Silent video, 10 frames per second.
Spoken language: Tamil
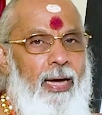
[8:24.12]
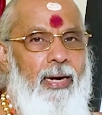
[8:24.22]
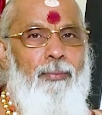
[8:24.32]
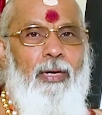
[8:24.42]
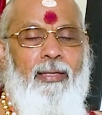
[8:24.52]

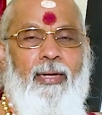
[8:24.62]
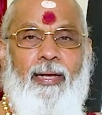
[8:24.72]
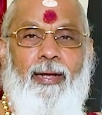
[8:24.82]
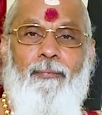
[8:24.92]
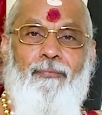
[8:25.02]
ஆறாம் இடத்துல
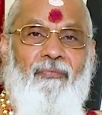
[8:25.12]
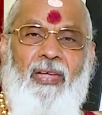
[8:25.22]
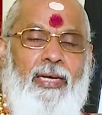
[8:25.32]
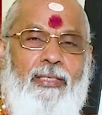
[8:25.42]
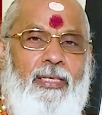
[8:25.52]

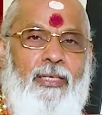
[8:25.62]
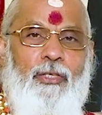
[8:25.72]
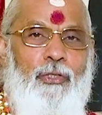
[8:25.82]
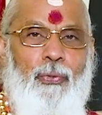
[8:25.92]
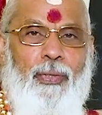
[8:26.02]
வீனஸ்
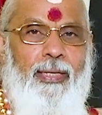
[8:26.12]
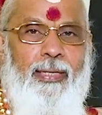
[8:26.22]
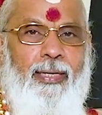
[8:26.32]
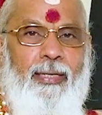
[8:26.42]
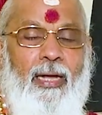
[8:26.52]
சுக்கர
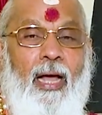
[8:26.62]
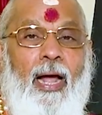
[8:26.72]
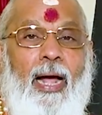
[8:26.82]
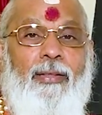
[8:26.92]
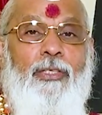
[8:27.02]
இருக்கிறது
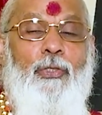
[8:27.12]
அந்த